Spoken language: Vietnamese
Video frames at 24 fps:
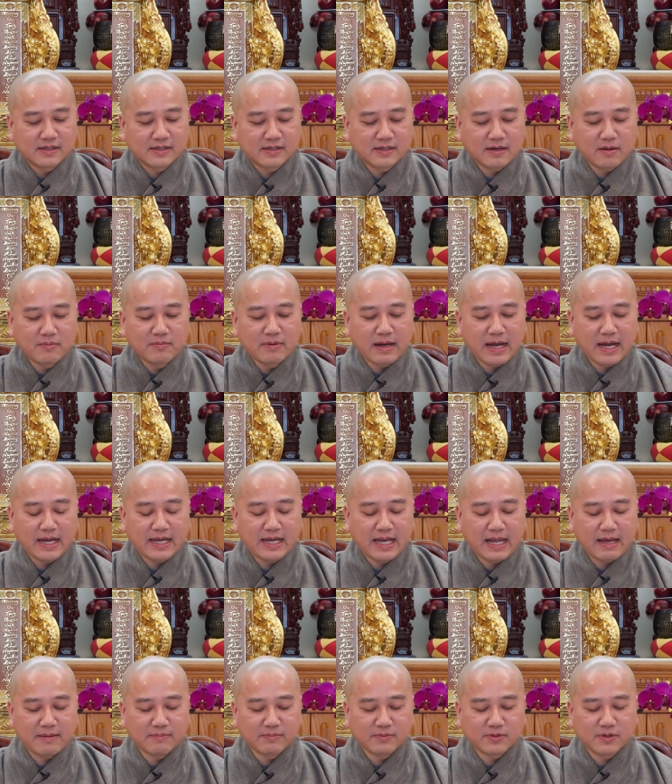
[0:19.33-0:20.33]
không ai
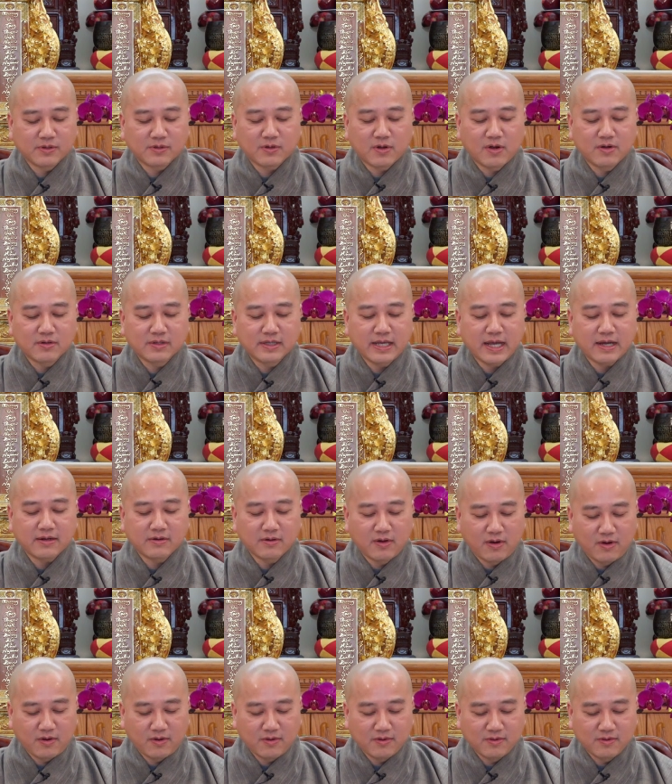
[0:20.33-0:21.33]
làm cho con giác
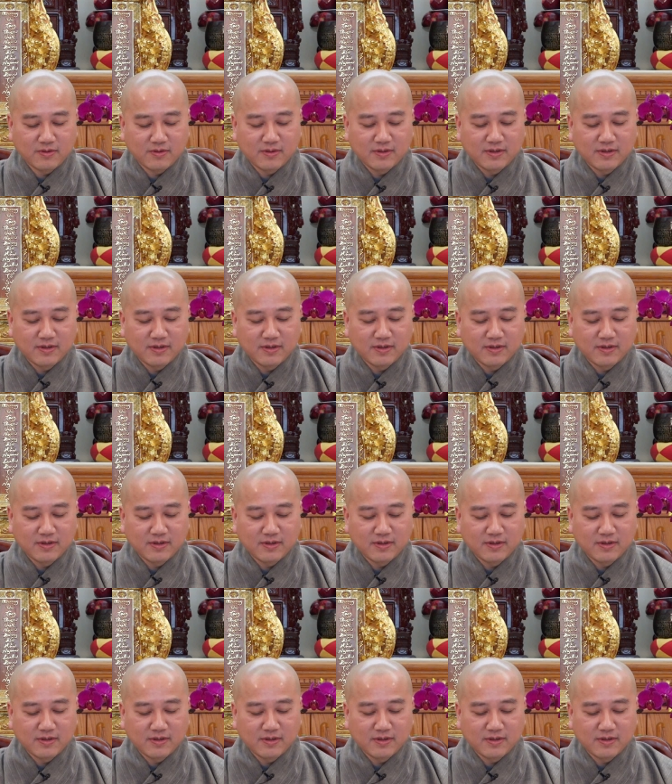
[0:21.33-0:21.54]
ngộ.